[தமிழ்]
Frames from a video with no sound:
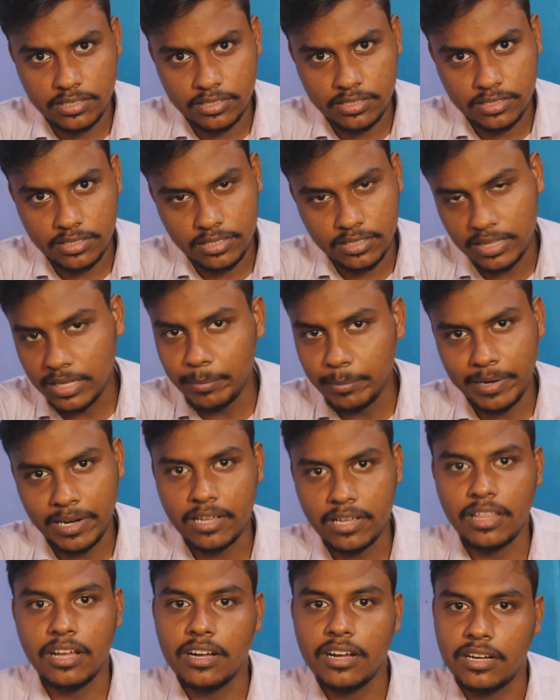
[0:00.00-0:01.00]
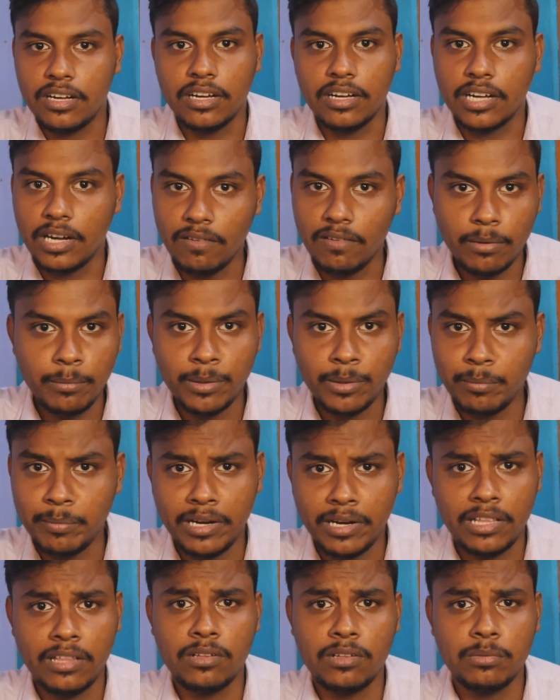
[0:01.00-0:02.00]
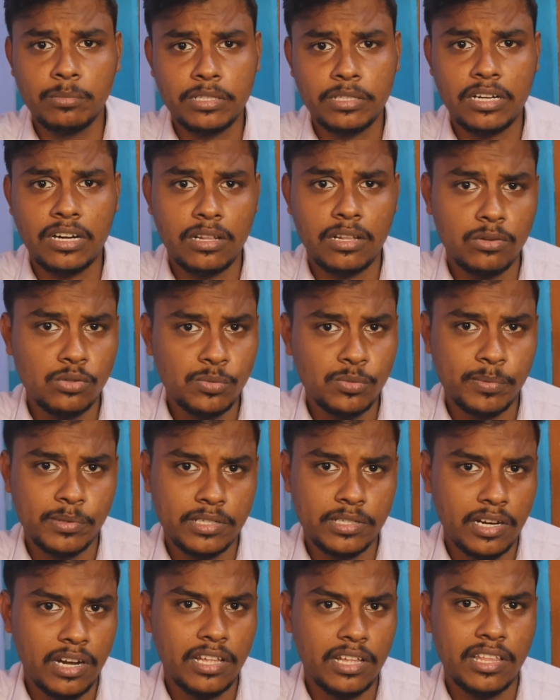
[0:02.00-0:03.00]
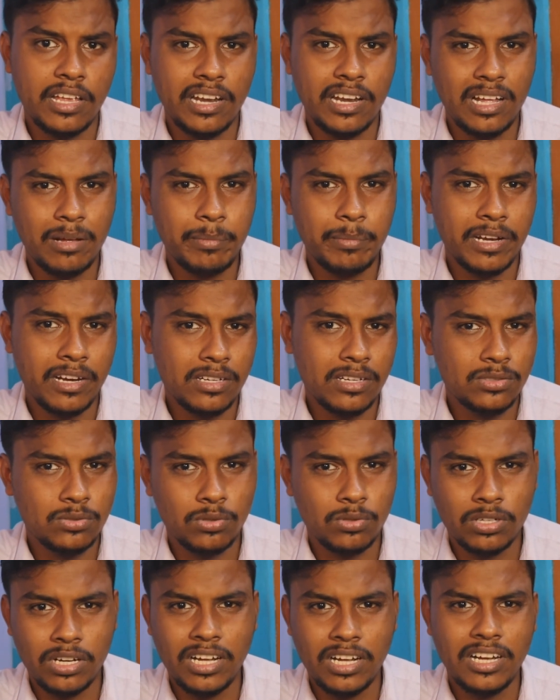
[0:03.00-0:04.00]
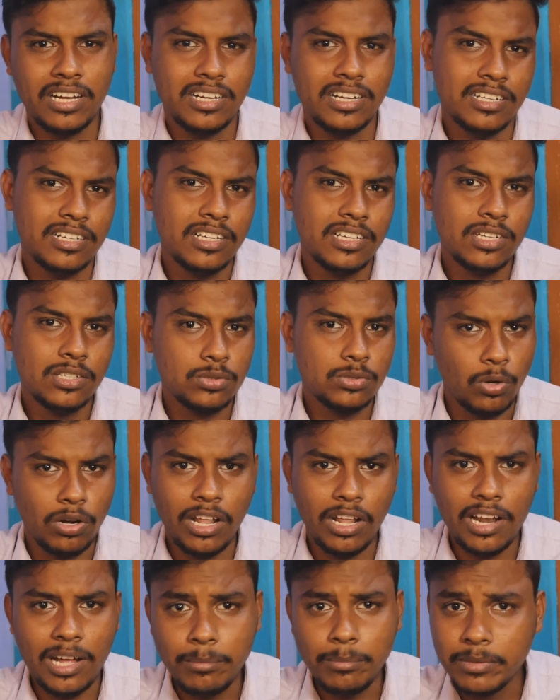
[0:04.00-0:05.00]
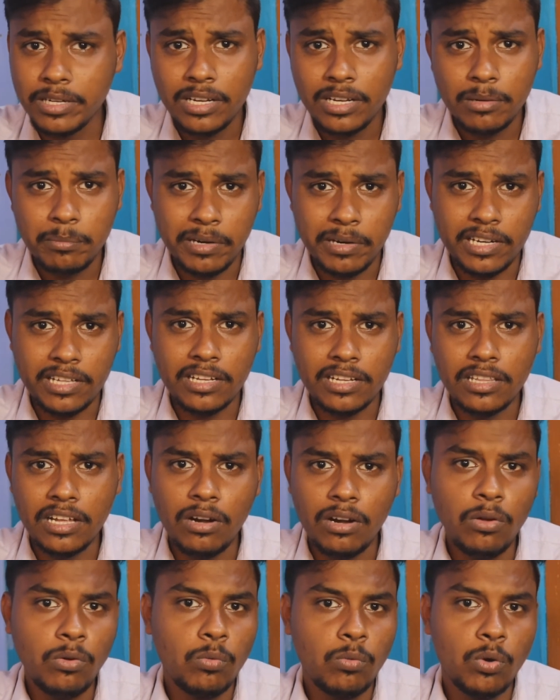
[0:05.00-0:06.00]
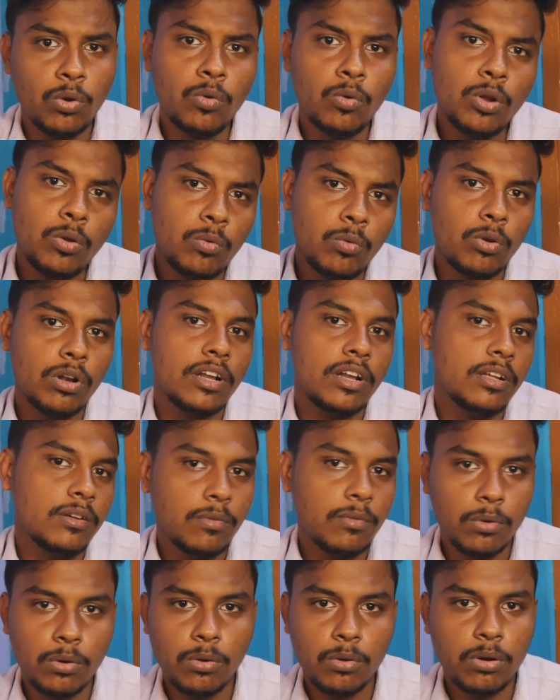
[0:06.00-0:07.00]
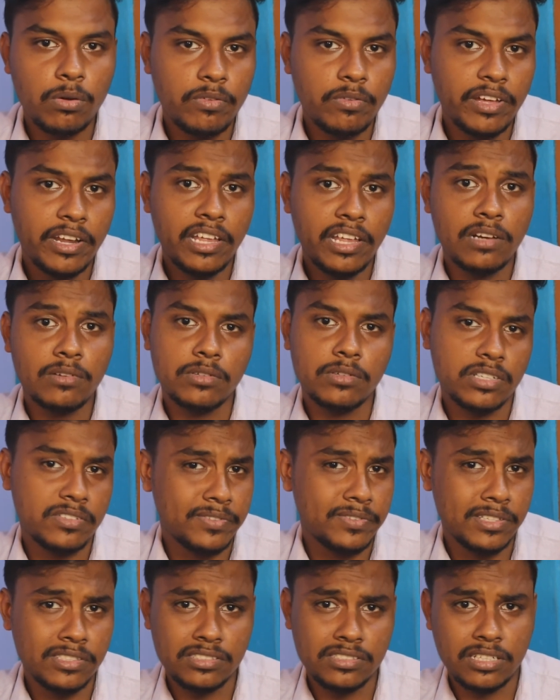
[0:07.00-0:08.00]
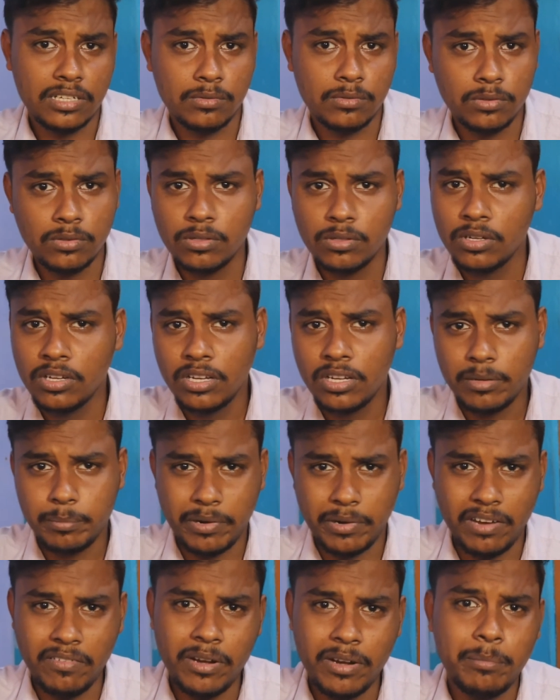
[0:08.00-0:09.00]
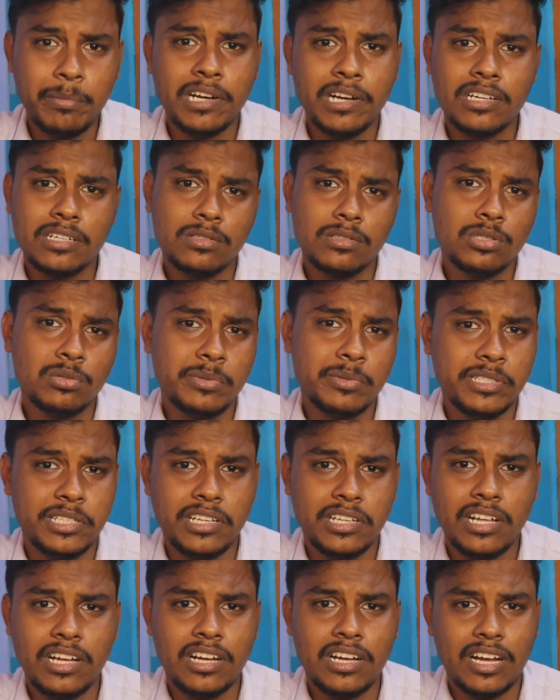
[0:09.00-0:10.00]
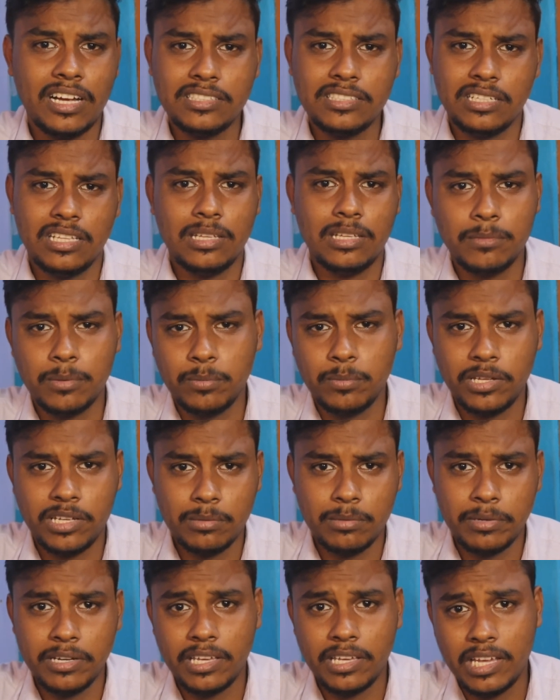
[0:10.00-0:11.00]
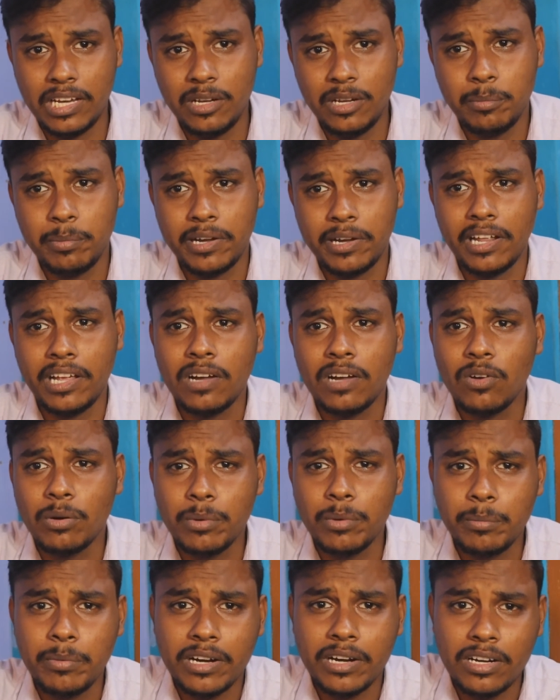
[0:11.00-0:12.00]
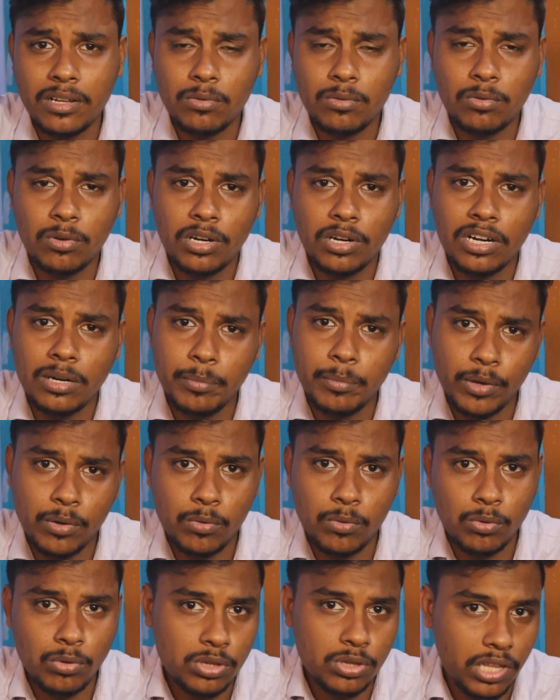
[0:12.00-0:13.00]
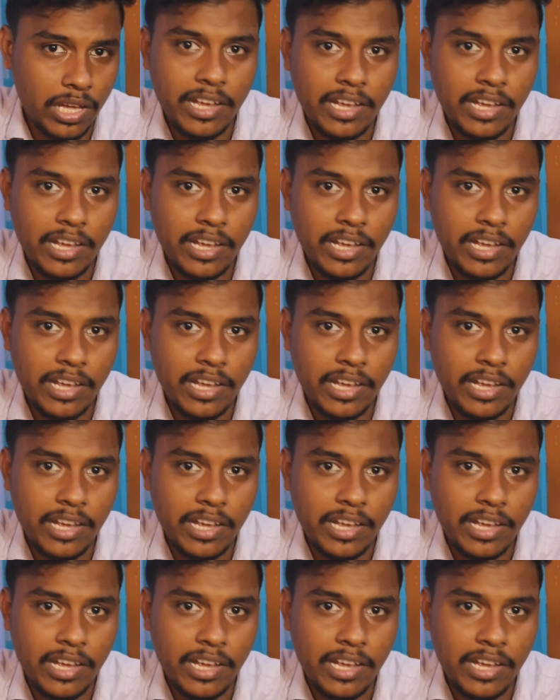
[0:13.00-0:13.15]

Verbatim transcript: இந்த பேங்க் தான் கவர்மெண்ட் பேங்க் தான் வந்து பார்த்திங்கன்னா நான் யூஸ் பண்ணுறேன் அது என்ன பேங்க்குன்னு சொன்னால் சொல்லலாம் பட் இருந்தாலும் ஒரு ஒரு ஊரில் ஒரு ஒரு வேரியம் டிஃப்ரென்ஸ் ஆகும் ப்ரைவேட் பேங்க் வந்து பார்த்தீங்கன்னா காசு அதிகமாக பிடிக்கிற மாதிரி கேள்விப்பட்டேன் கவர்மெண்ட் பேங்க்லேயே கொடுக்கலான்னு போய் கொடுத்தேன்